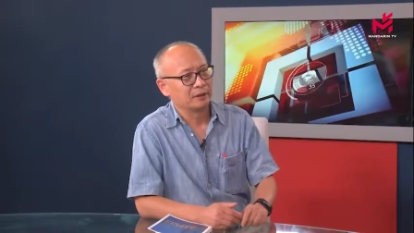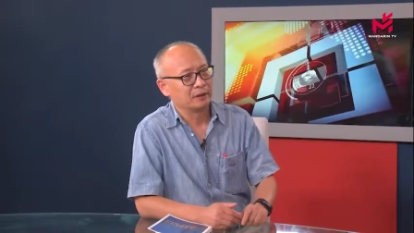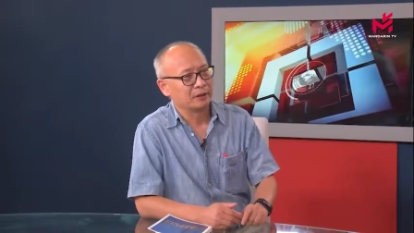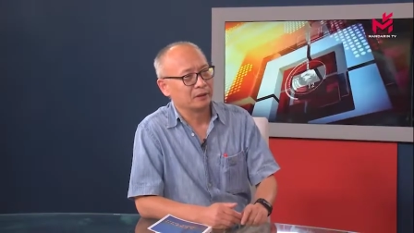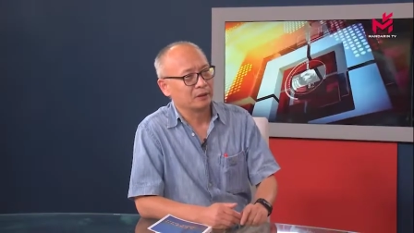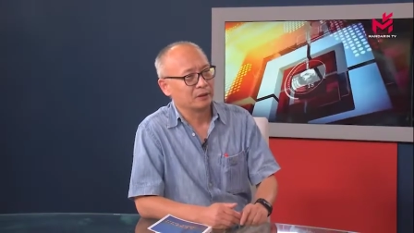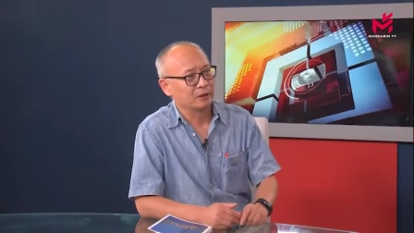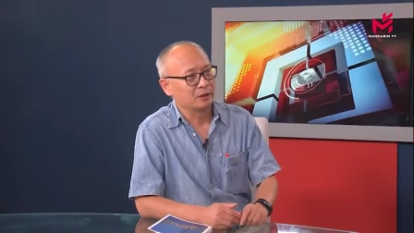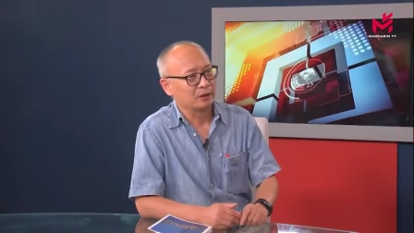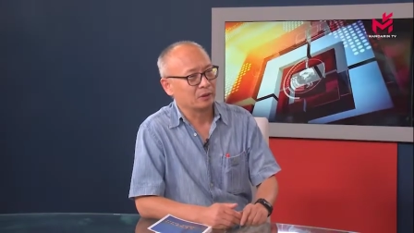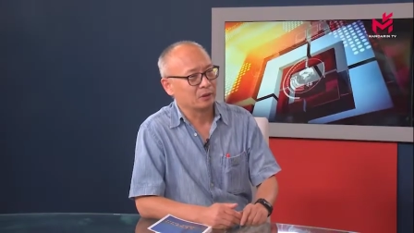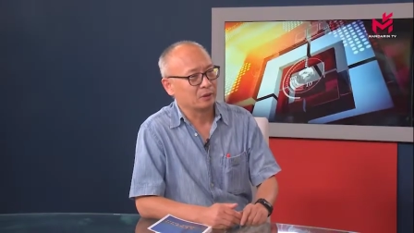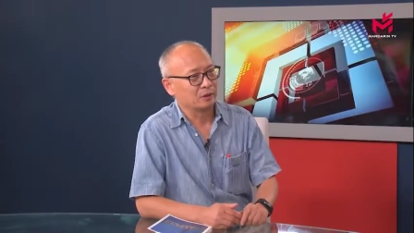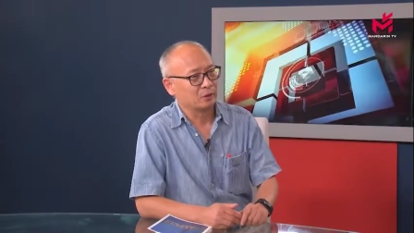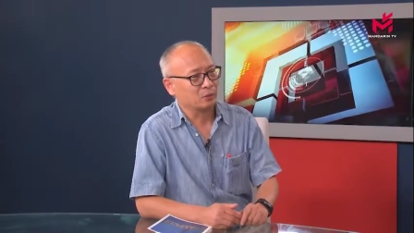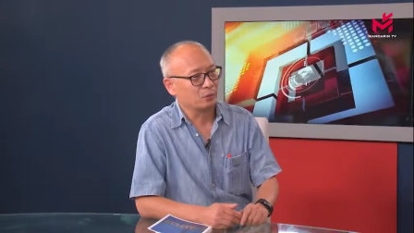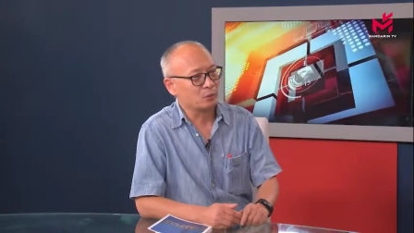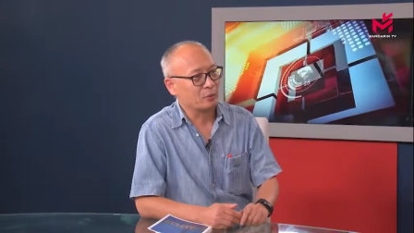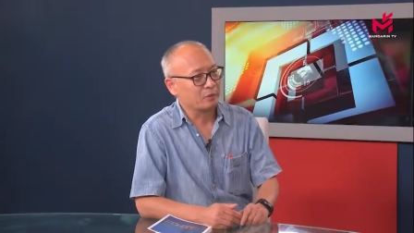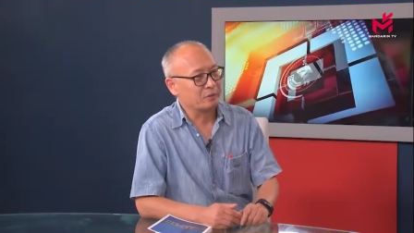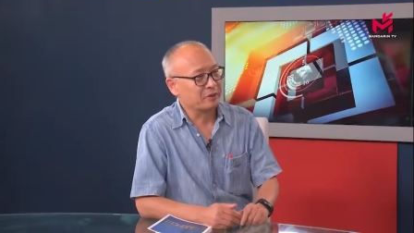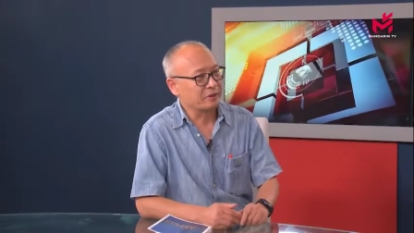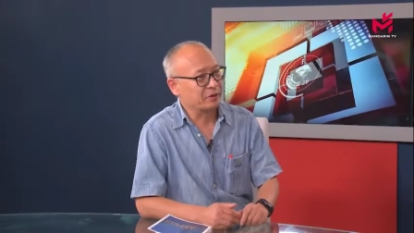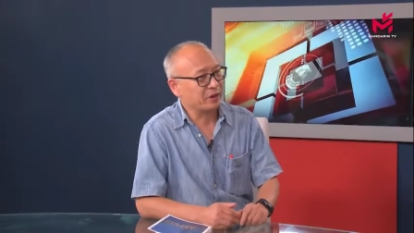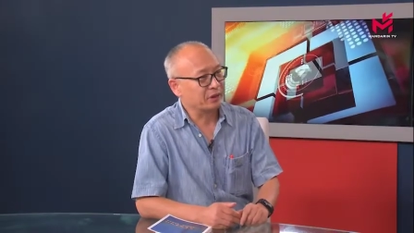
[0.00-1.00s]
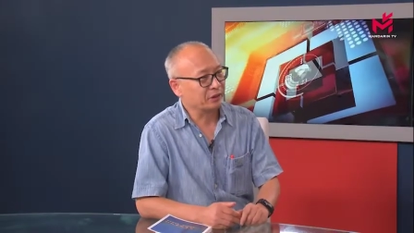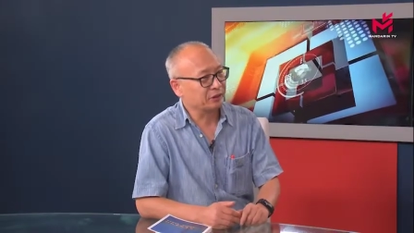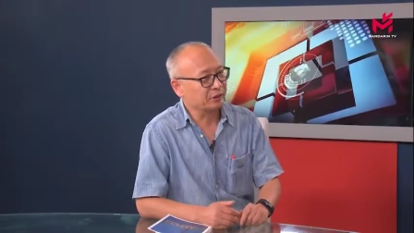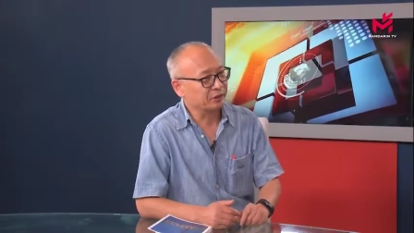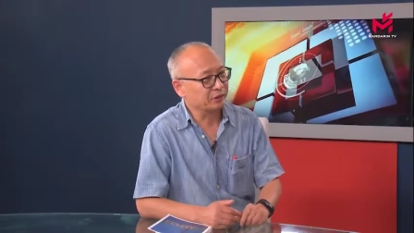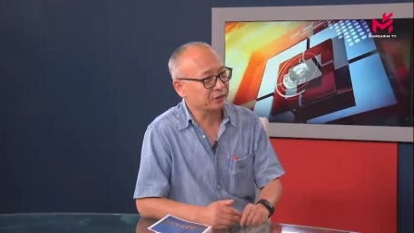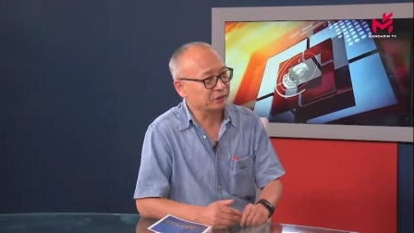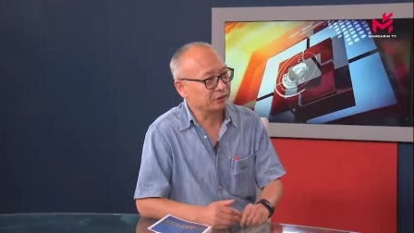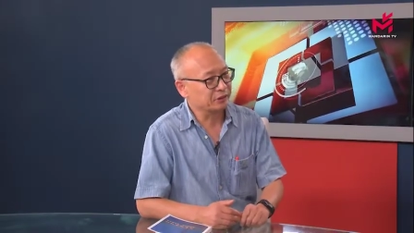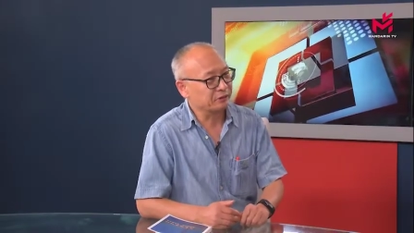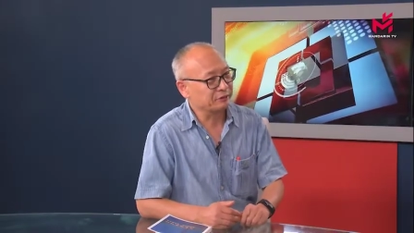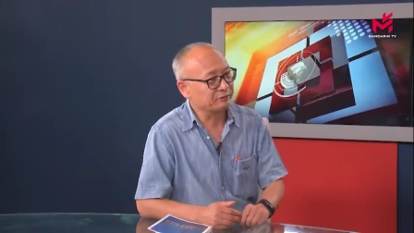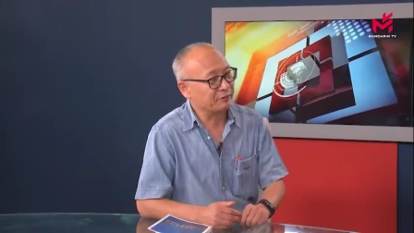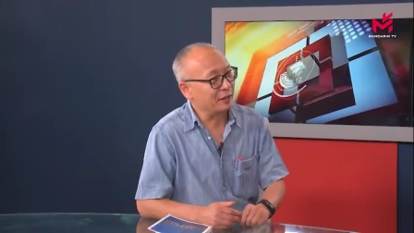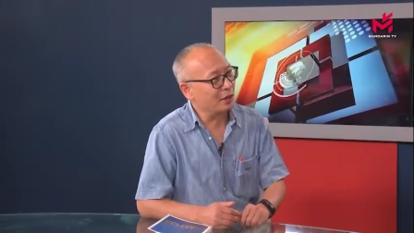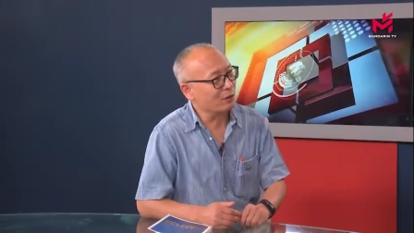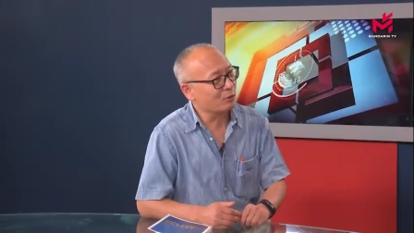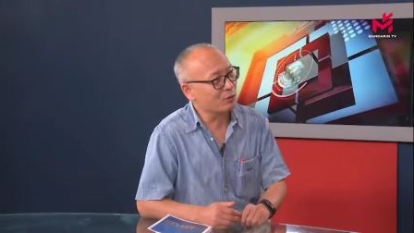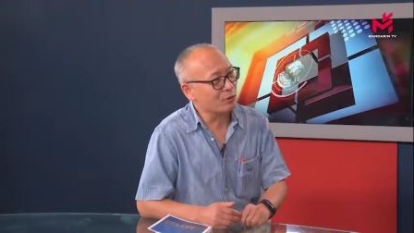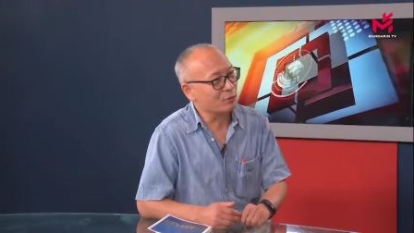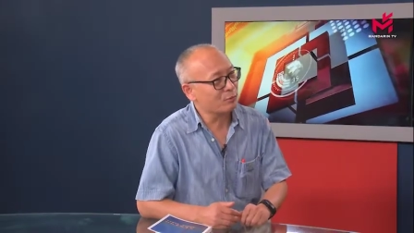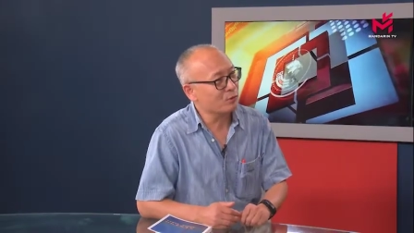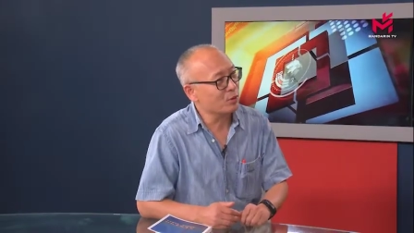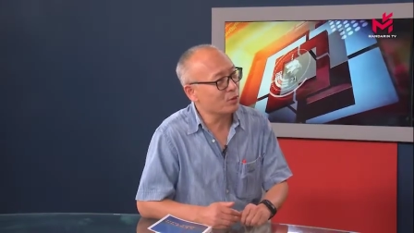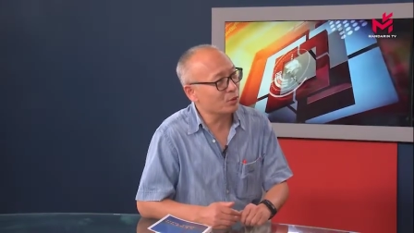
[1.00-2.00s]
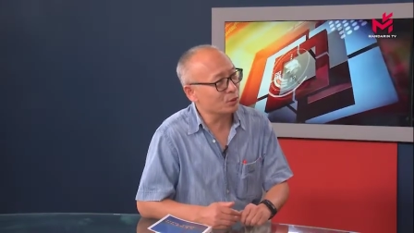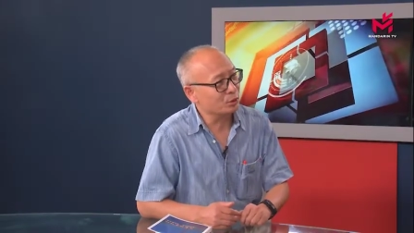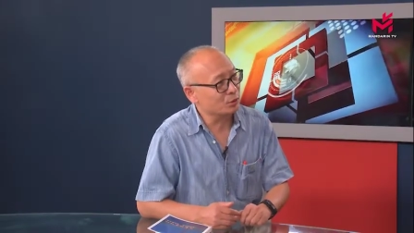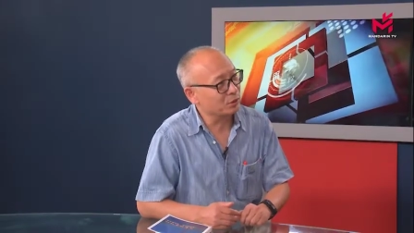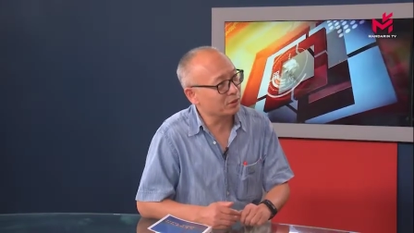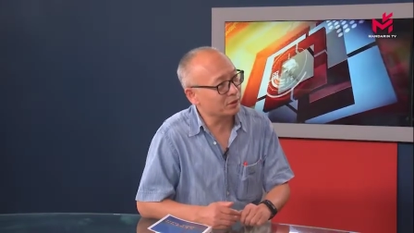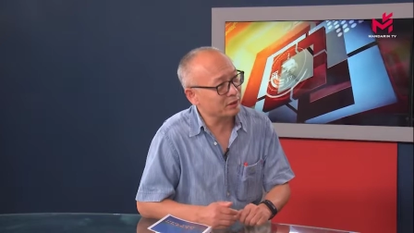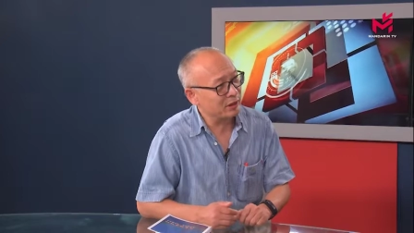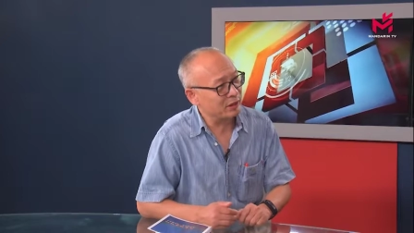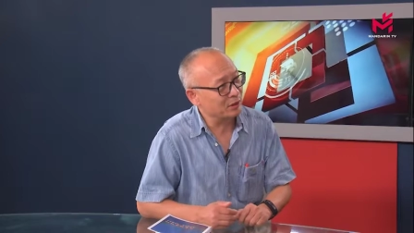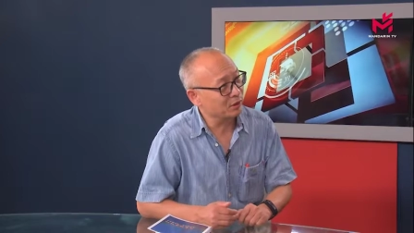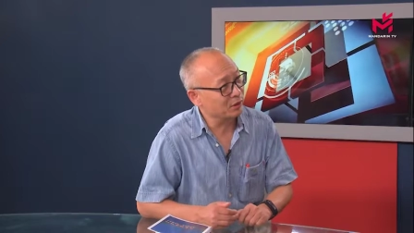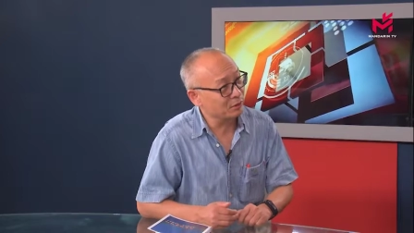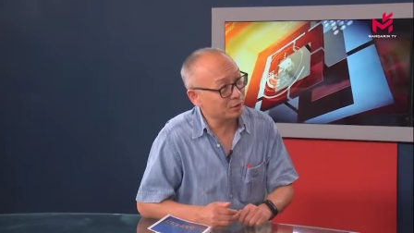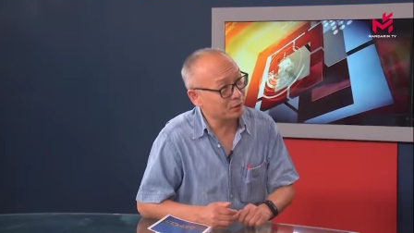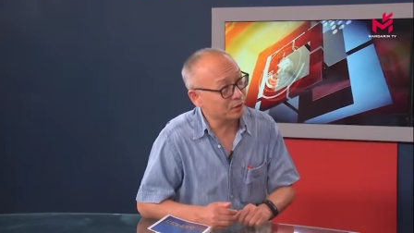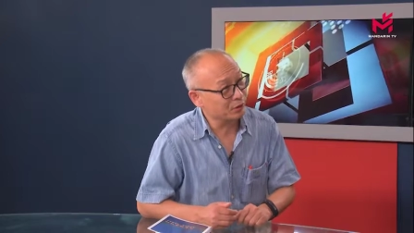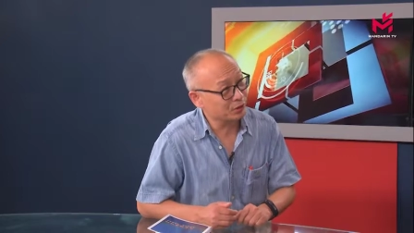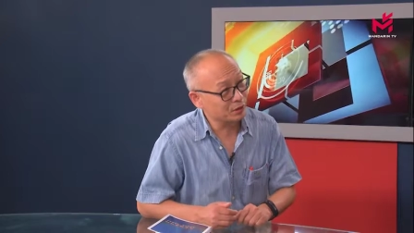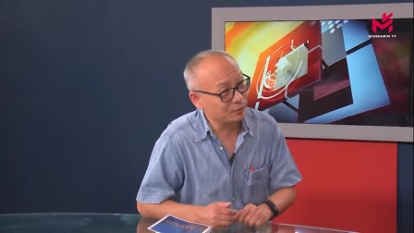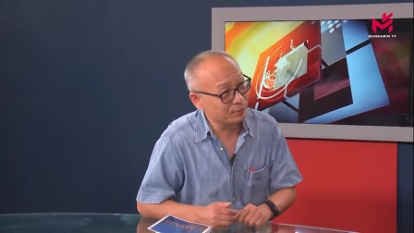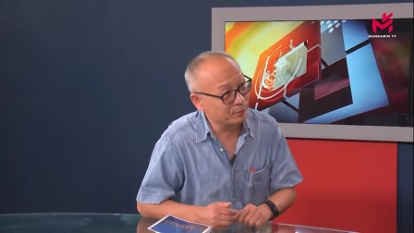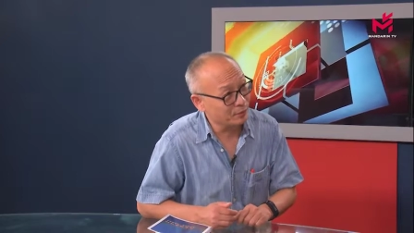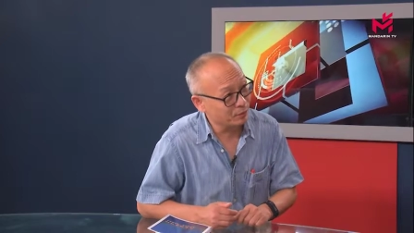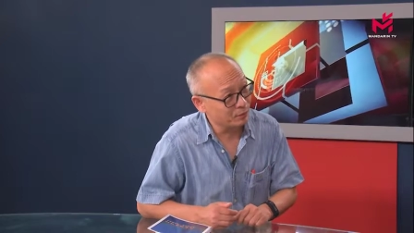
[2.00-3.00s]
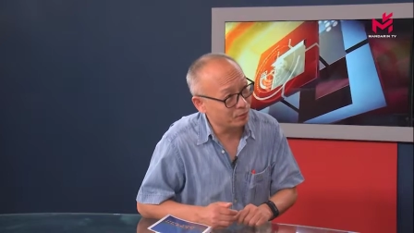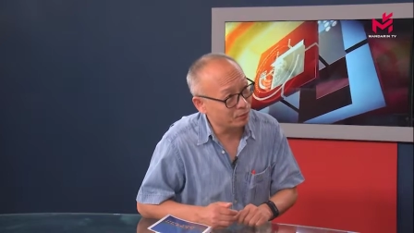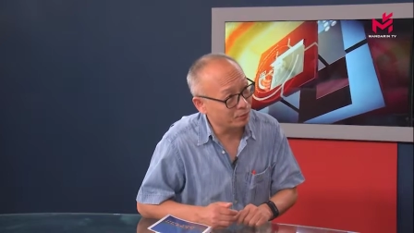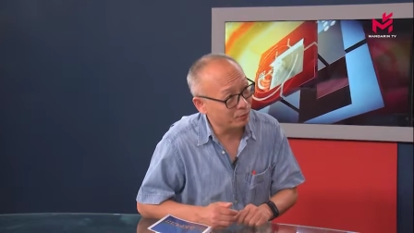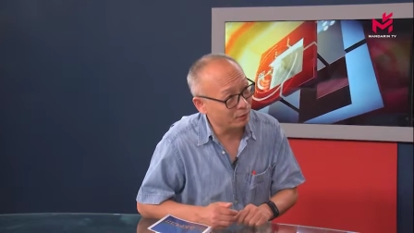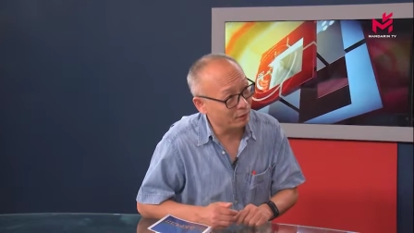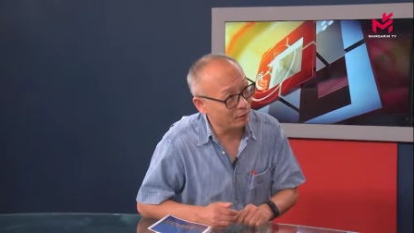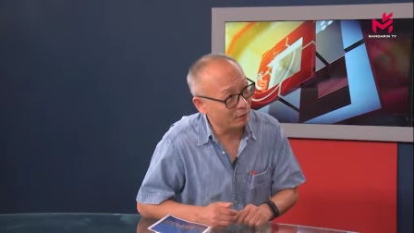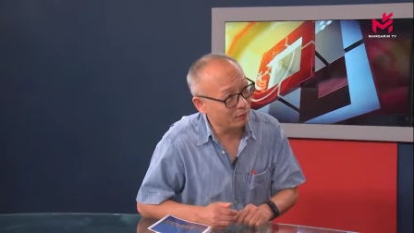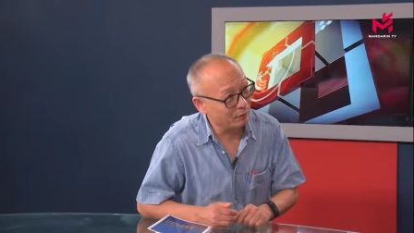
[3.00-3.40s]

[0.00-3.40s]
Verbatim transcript: 呃，我们当时法国没有说戴口罩是必须的，